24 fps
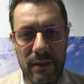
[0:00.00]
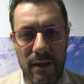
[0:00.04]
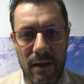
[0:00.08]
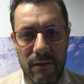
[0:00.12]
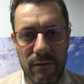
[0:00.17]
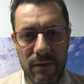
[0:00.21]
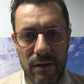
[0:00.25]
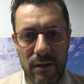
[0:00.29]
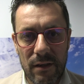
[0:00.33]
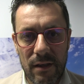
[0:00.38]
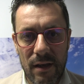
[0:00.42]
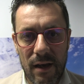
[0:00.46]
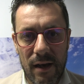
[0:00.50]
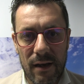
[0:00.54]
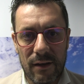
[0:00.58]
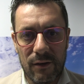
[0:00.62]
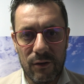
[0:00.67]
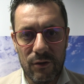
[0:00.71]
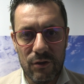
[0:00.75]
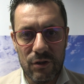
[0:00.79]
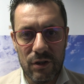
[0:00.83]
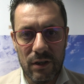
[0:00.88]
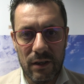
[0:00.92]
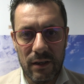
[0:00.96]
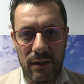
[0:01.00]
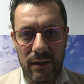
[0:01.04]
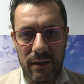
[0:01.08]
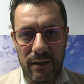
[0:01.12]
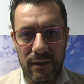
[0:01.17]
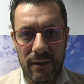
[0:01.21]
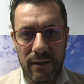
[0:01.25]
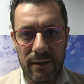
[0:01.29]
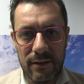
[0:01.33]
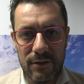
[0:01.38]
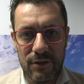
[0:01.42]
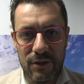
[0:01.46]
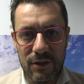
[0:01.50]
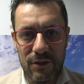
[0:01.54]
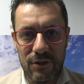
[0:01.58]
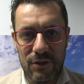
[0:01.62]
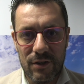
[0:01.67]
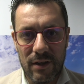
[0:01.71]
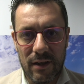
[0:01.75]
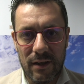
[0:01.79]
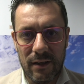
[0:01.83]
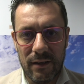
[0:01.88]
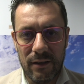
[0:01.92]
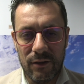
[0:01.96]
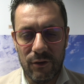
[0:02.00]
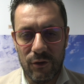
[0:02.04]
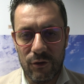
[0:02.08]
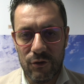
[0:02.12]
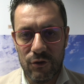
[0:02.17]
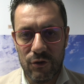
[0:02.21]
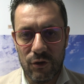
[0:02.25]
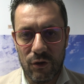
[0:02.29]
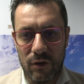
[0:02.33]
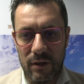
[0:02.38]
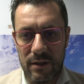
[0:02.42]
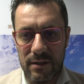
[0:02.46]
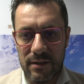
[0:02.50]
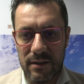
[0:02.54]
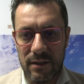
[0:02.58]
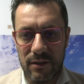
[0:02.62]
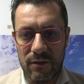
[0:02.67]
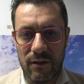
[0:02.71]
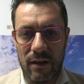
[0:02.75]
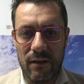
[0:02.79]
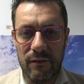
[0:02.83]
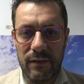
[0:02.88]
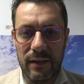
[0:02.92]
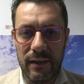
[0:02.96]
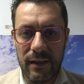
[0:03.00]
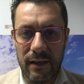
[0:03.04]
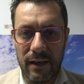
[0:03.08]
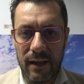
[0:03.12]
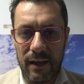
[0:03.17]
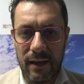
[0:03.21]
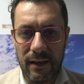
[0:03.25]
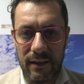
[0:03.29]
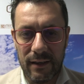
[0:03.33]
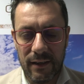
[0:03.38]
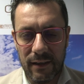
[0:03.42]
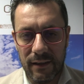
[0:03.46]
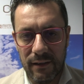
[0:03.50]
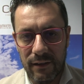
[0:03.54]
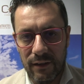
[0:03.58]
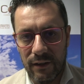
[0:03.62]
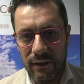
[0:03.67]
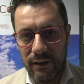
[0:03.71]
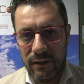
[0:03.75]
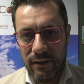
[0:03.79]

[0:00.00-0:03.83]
di Avigliano c'è già il nocciolo, essendo avellana